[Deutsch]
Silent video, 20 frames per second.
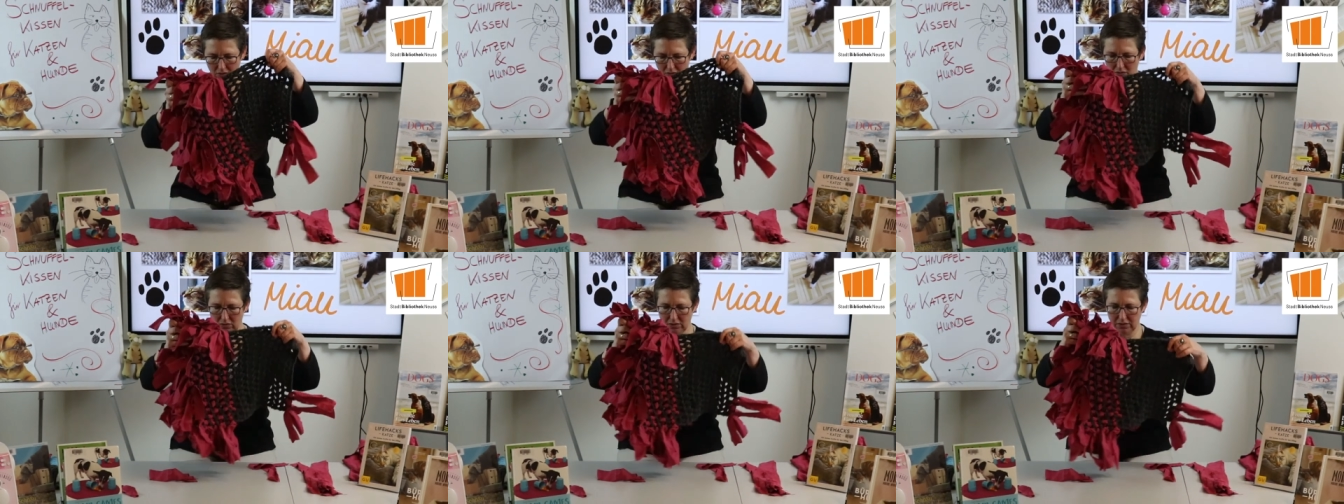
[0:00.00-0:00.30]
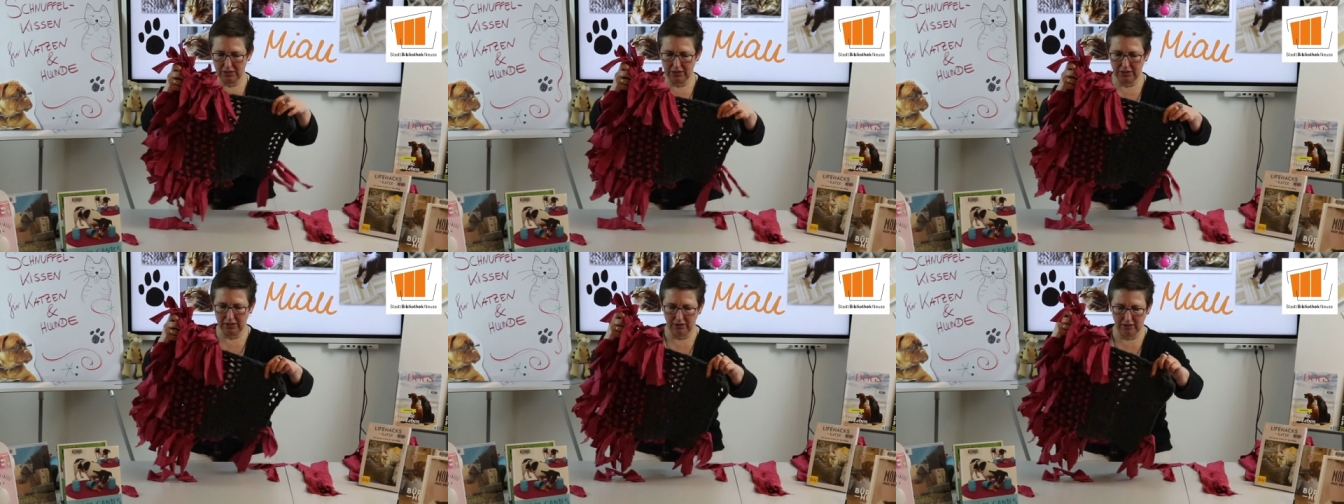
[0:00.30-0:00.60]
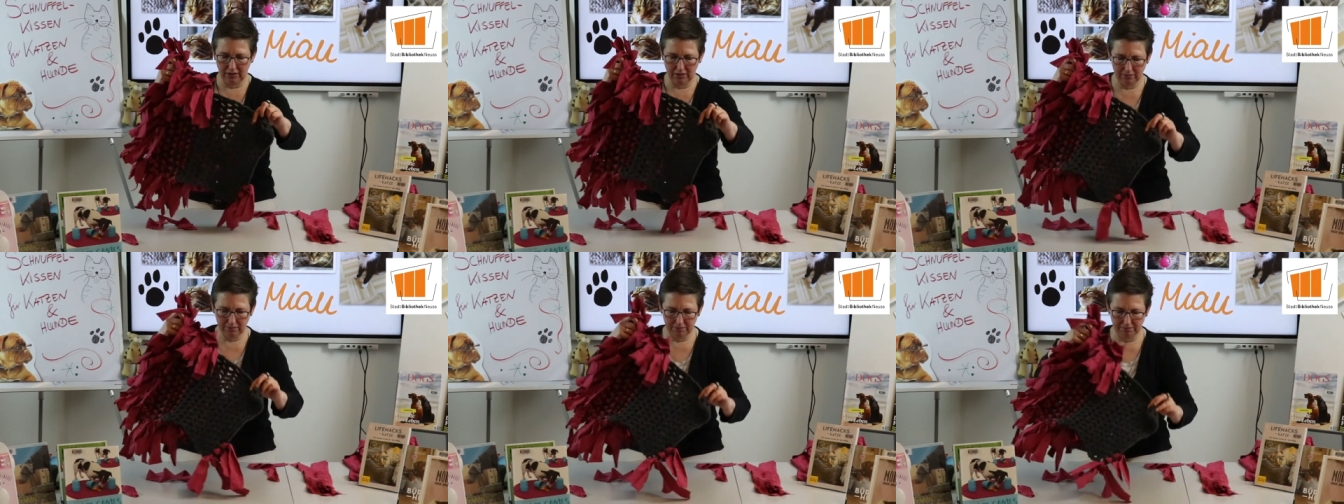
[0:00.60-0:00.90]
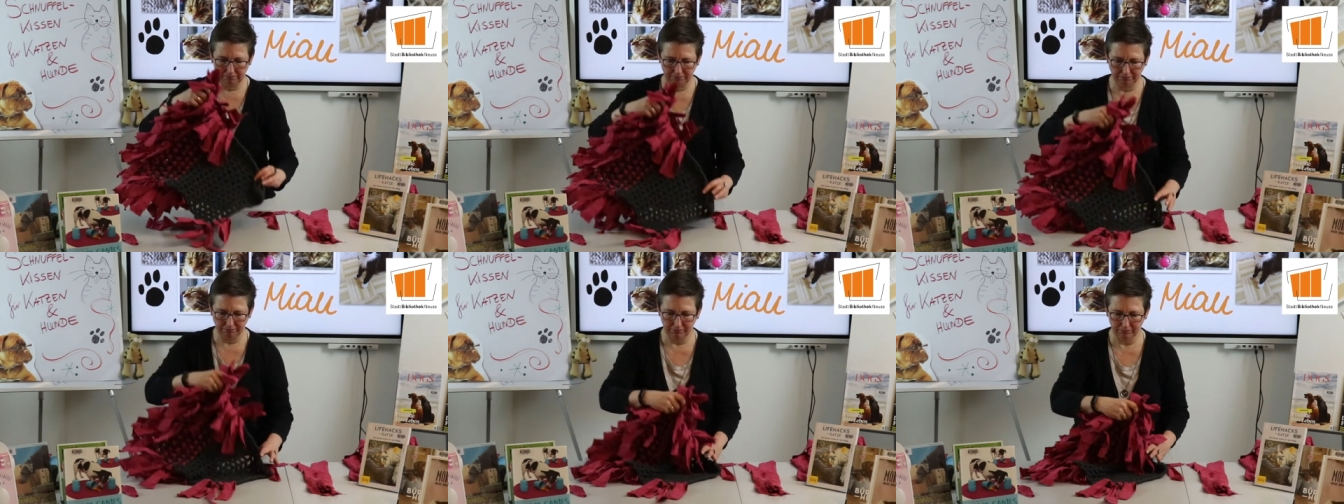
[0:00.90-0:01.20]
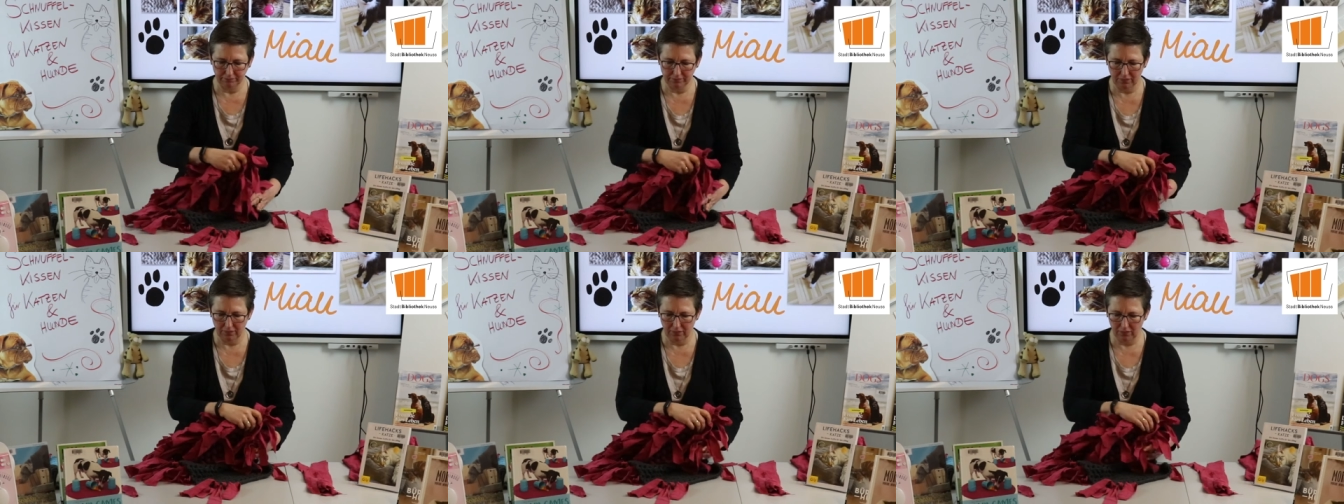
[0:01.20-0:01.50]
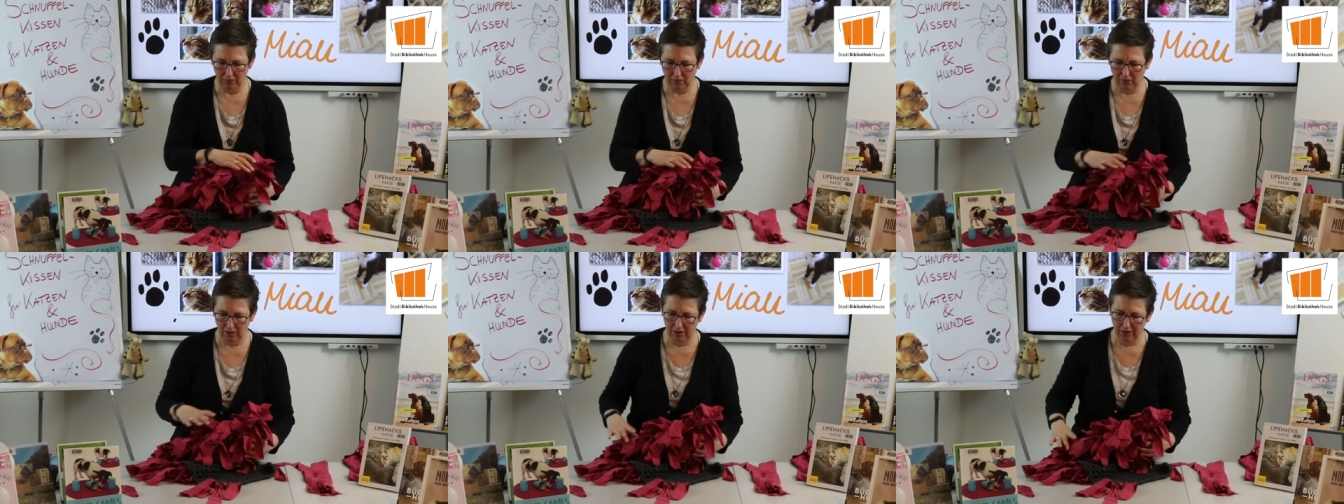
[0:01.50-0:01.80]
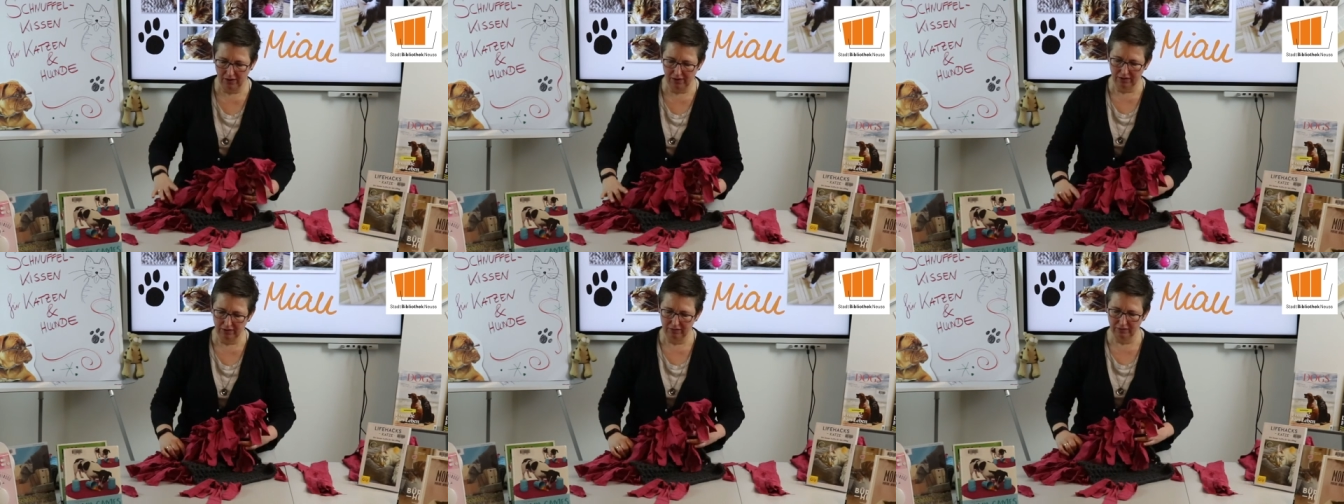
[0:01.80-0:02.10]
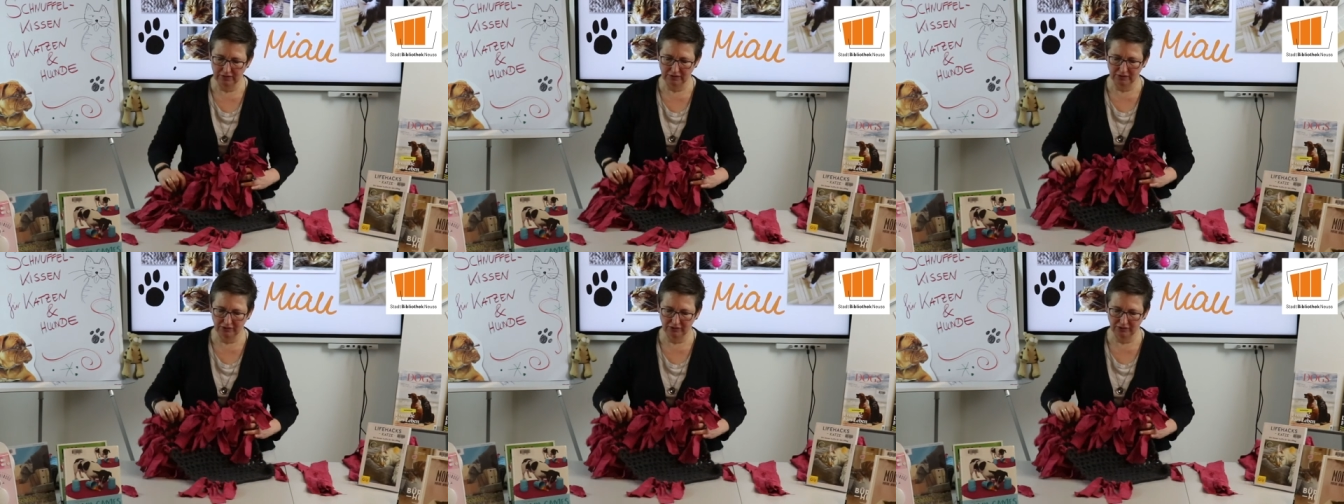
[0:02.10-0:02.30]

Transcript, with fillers: Und nachher, wenn